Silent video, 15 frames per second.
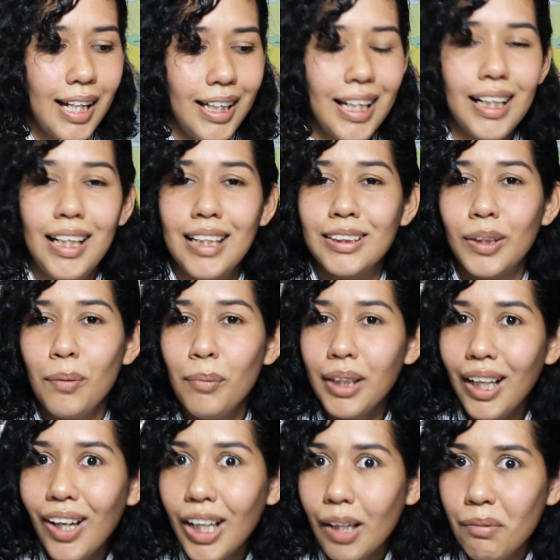Y aquí es como
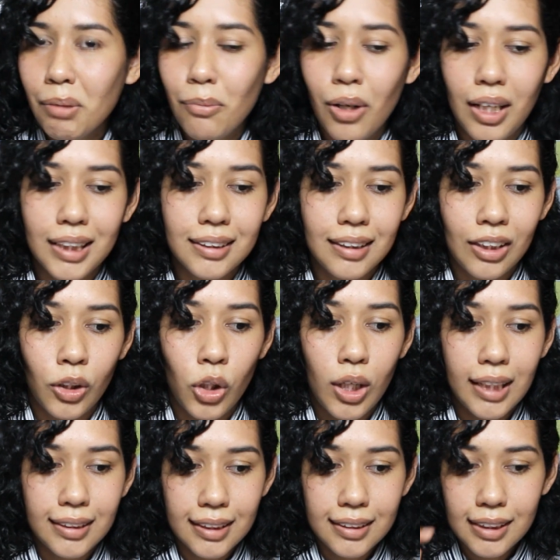que lo que me molesta, ¿no?
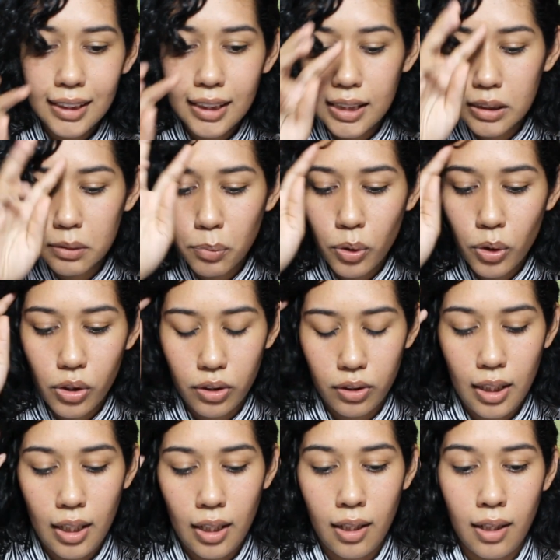Ese cinismo
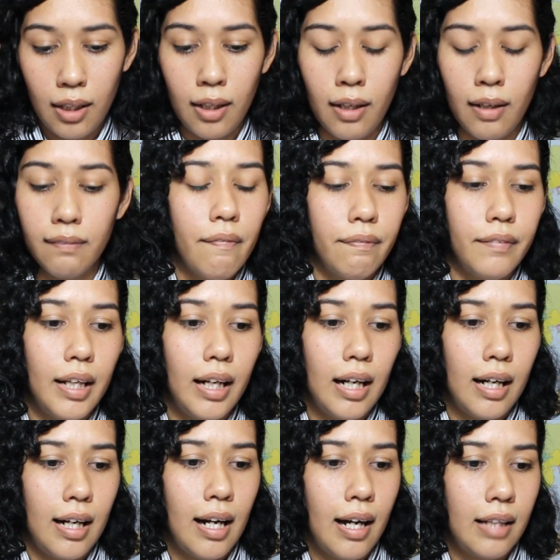de, de
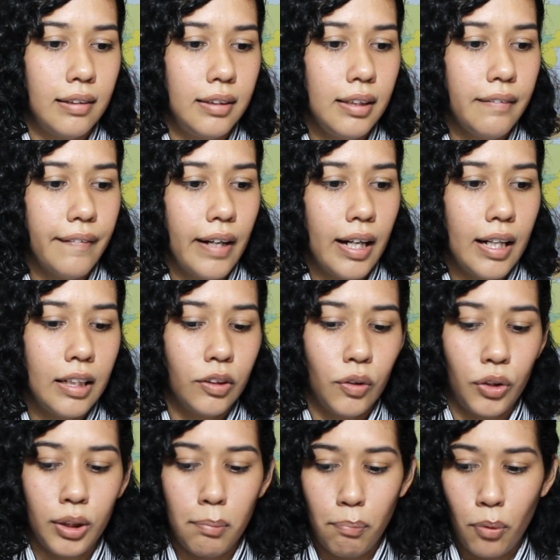la narrativa en
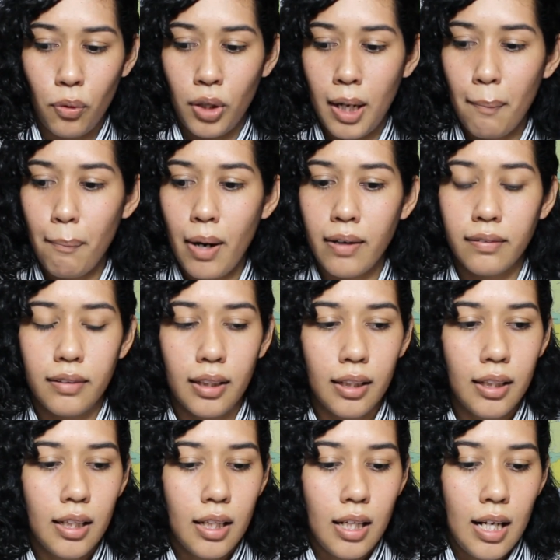donde por una
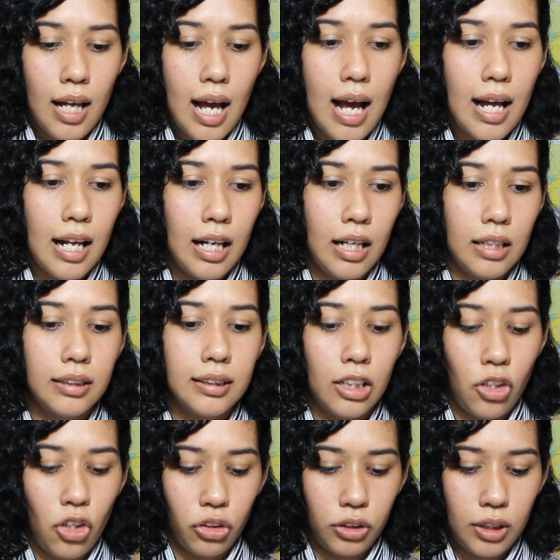parte a él se
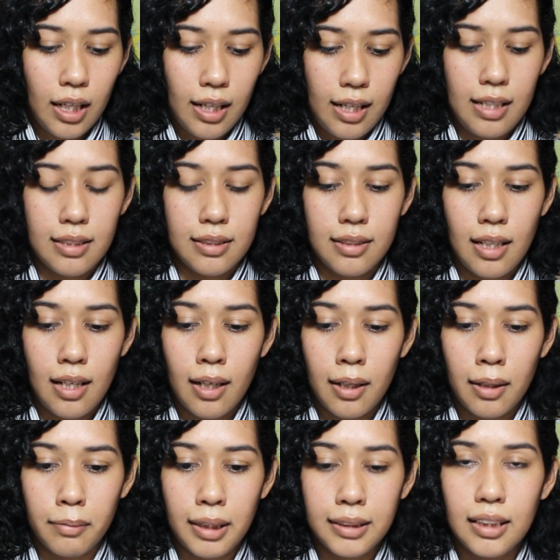nota
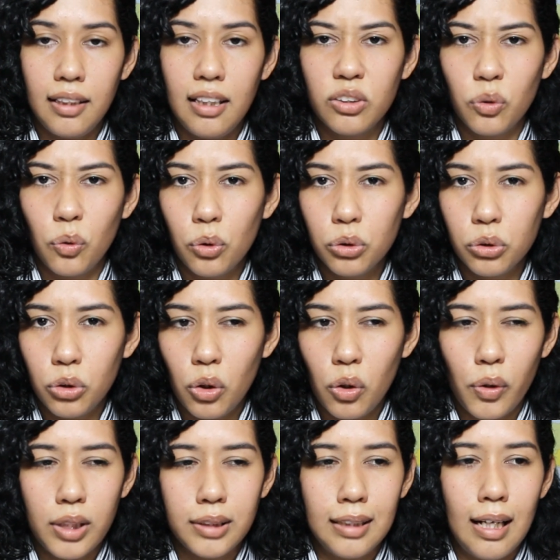esa, ese disgusto
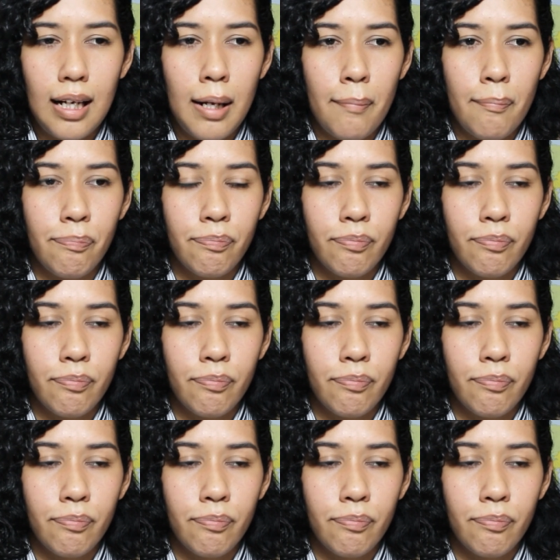o esa